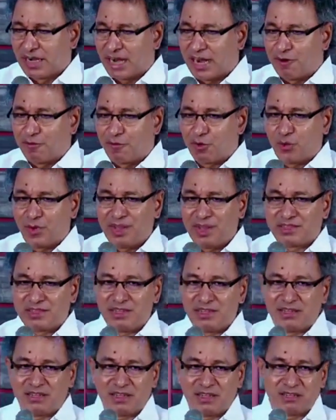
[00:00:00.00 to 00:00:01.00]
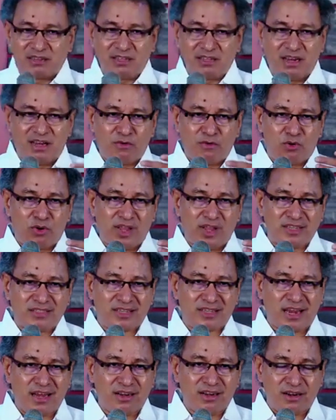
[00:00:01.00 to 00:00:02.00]
அவருடைய திட்டத்தில் அவருடைய
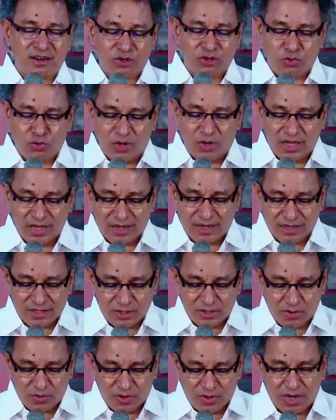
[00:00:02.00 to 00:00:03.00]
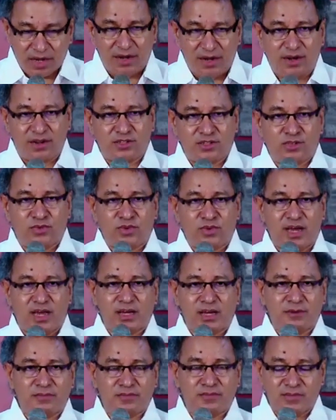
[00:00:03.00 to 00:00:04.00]
செயல்களுக்குள்ளே கர்த்தர் உங்களை
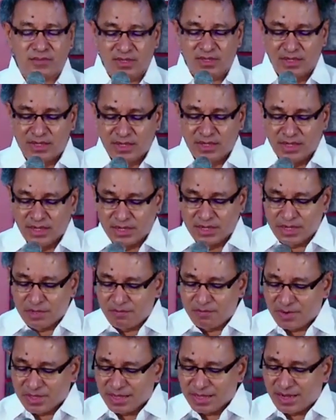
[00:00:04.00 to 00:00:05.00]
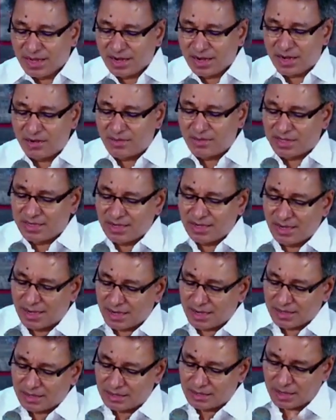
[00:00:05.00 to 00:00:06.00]
நடத்துவார் இந்த பதினாறாம்
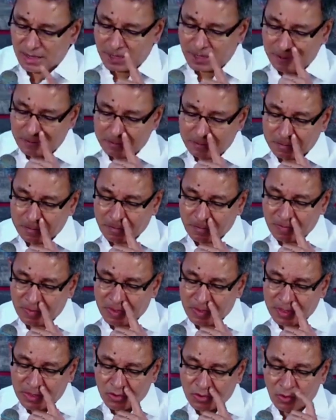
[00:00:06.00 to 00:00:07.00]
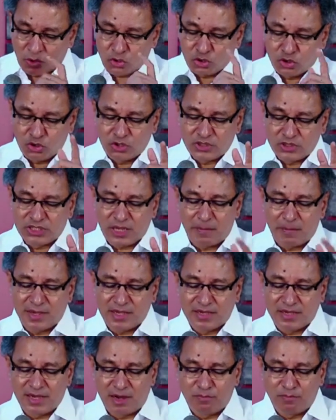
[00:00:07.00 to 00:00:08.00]
அதிகாரத்தில் கொருந்து
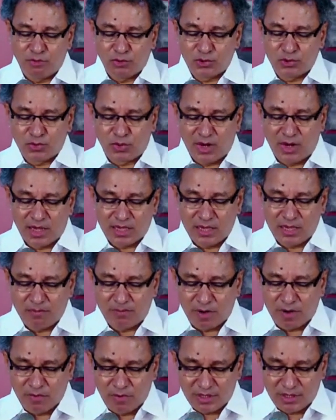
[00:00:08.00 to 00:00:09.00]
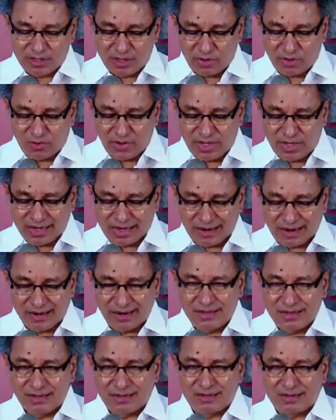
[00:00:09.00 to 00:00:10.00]
சபைக்கு அப்போஸ்தலாகிய பவுல் தன்னுடைய
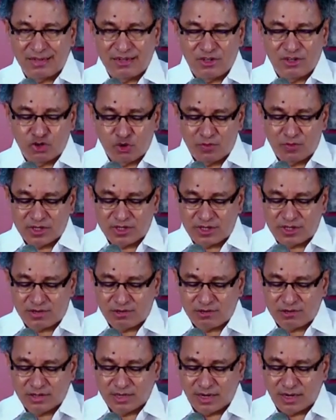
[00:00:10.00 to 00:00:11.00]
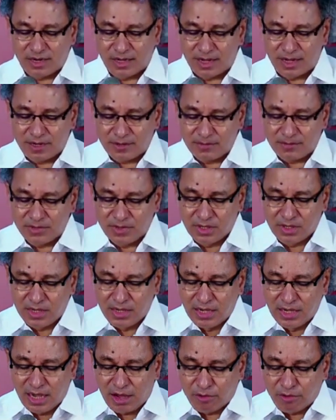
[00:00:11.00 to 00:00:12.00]
கடிதத்தை நிருபத்தை எழுதுகிறார்
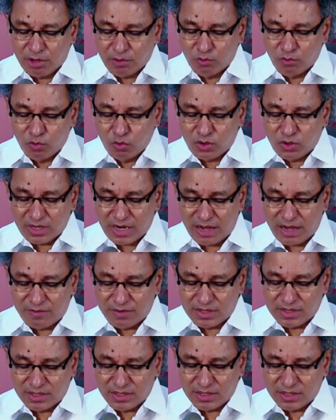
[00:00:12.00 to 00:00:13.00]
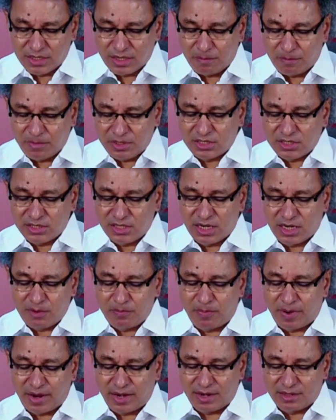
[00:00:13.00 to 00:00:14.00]
அவருடைய மூன்றாவது மிஷினரி
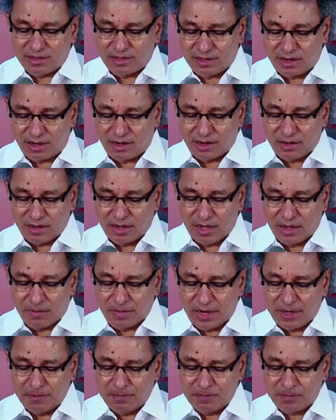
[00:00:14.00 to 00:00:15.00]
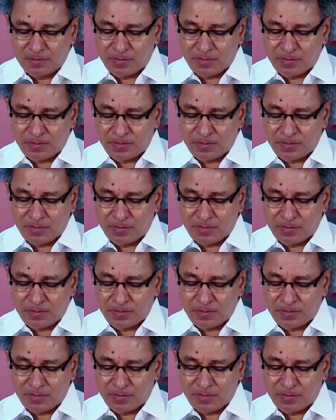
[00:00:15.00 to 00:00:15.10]
பயணத்தில் ஆமேன்